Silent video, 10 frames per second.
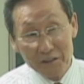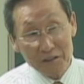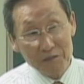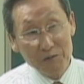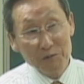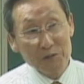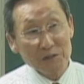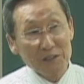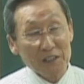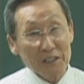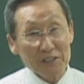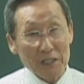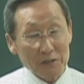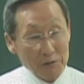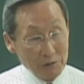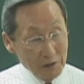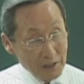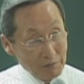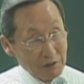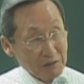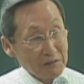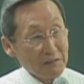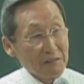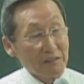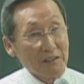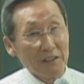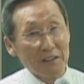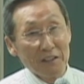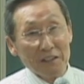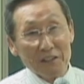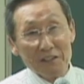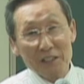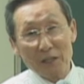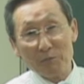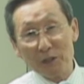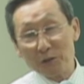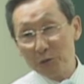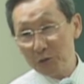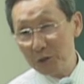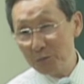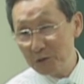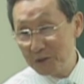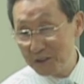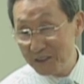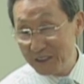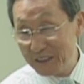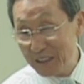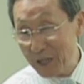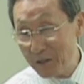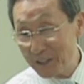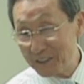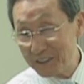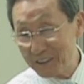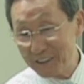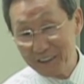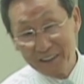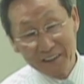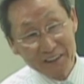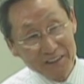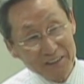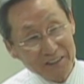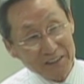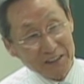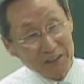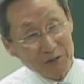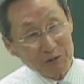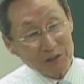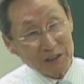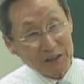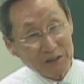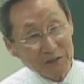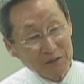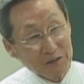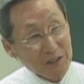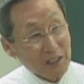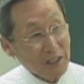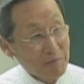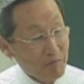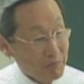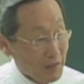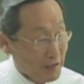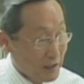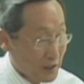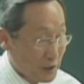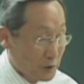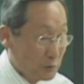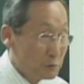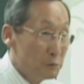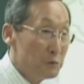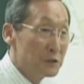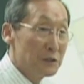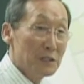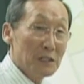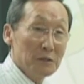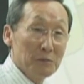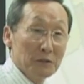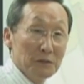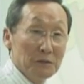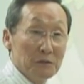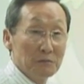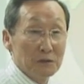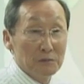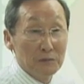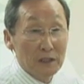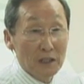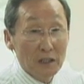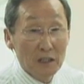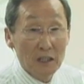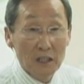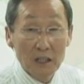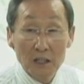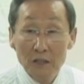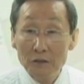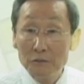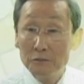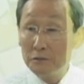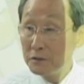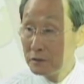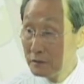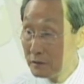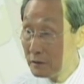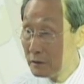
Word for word: 그러면 유전자가 작동을 하면은 생명 유지 물질들이 나와서 자 유지가 되는 거예요. 자, 우울증이라는 병은 어떤 병입니까? 우울증?